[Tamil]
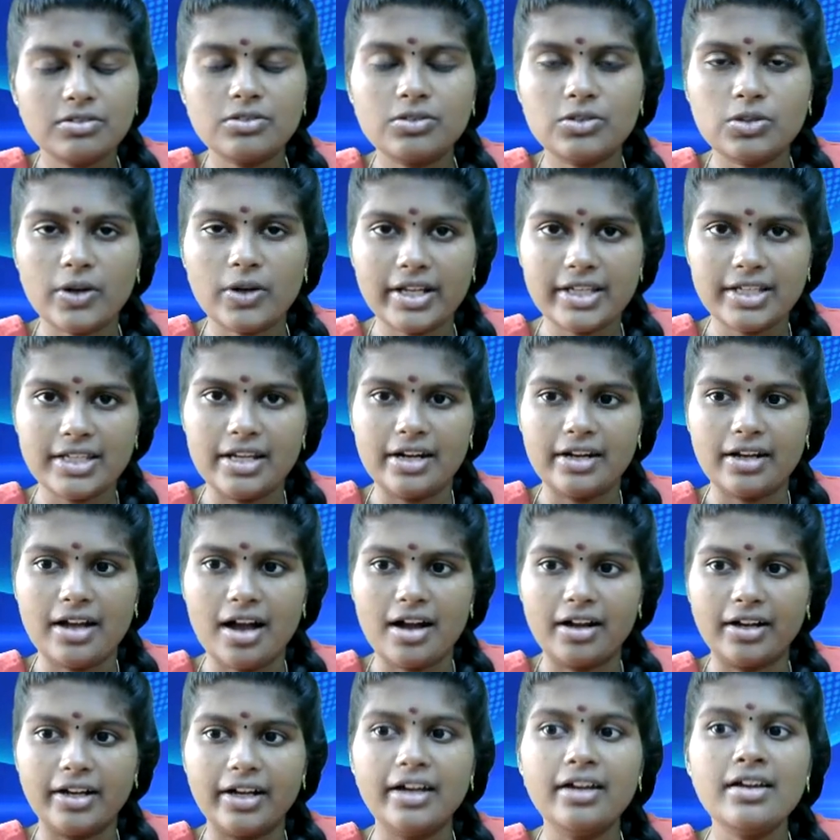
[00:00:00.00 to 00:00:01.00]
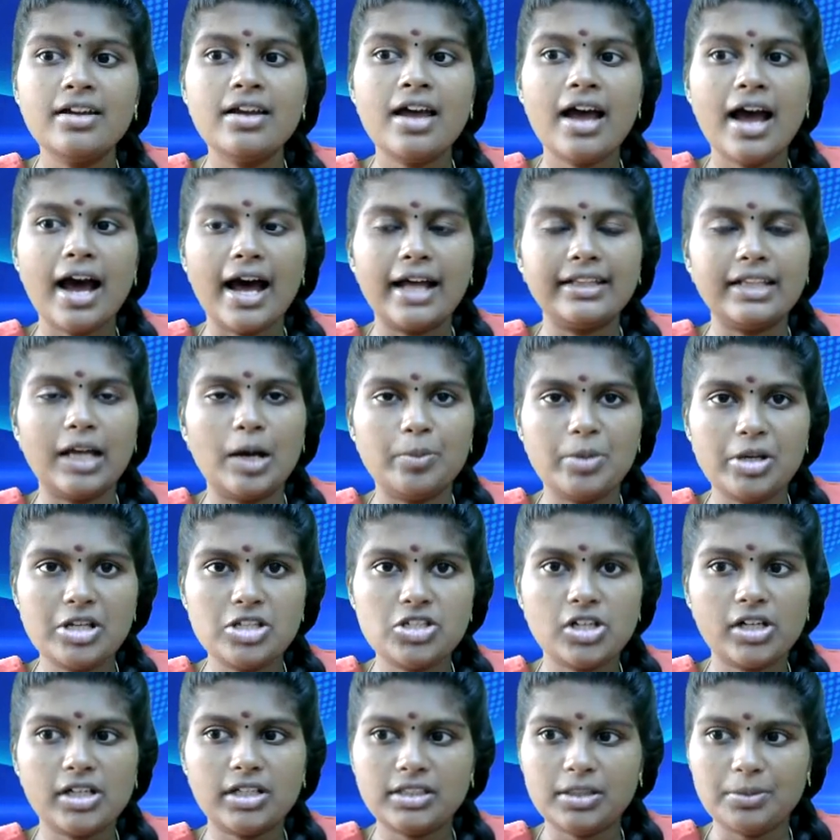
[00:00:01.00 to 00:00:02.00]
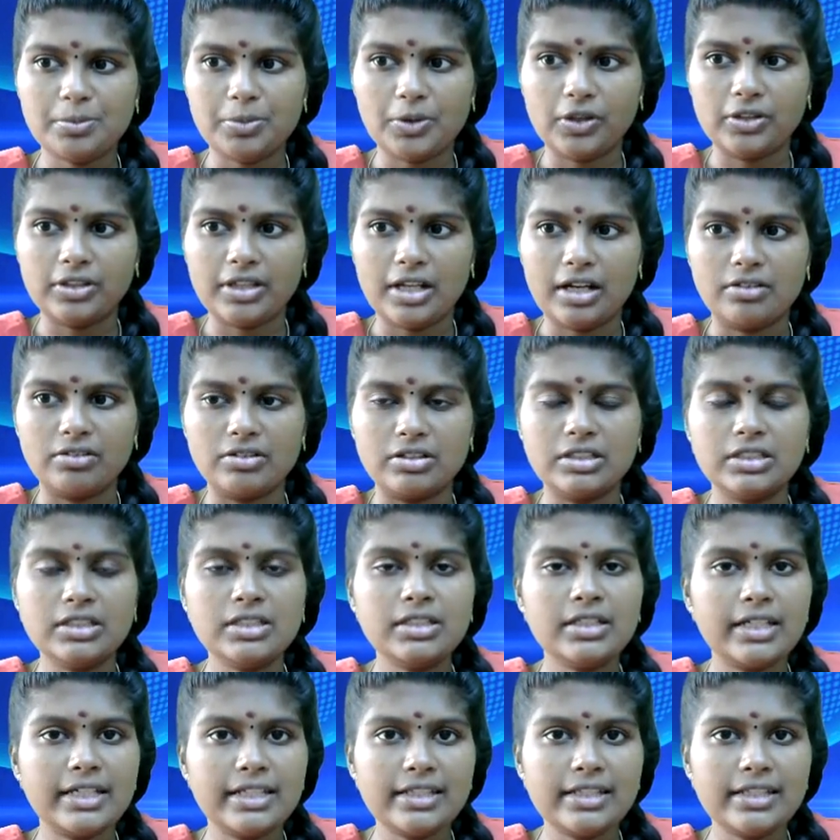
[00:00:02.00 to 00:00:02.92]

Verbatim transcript: தொடங்கியிருக்காங்க அந்த அமைச்சகத்தை பொறுத்தளவுக்கு